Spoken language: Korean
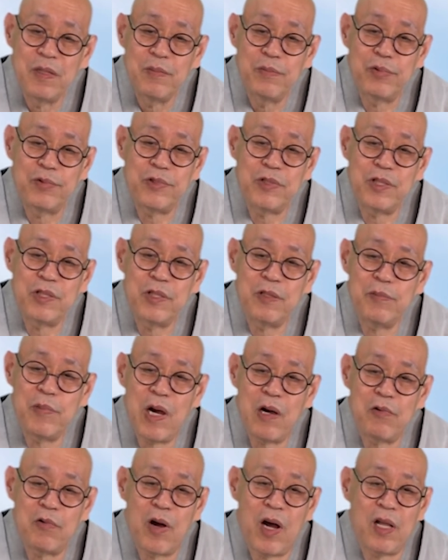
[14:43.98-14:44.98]

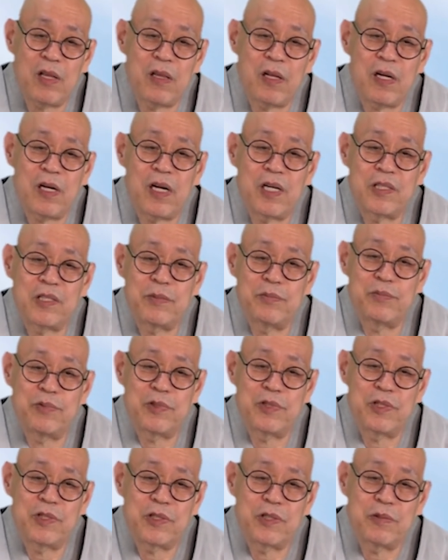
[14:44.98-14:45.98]
부처님하고 한날 나신
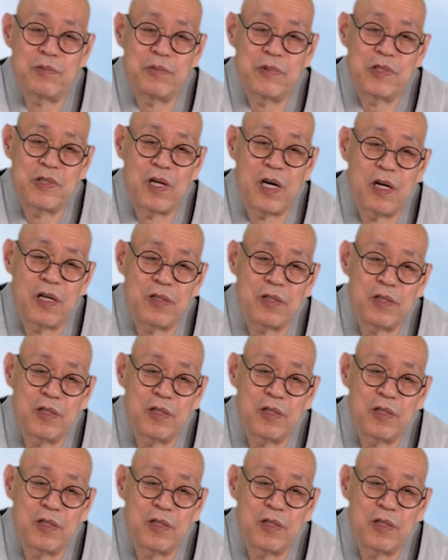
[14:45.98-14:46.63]
분이 있습니다.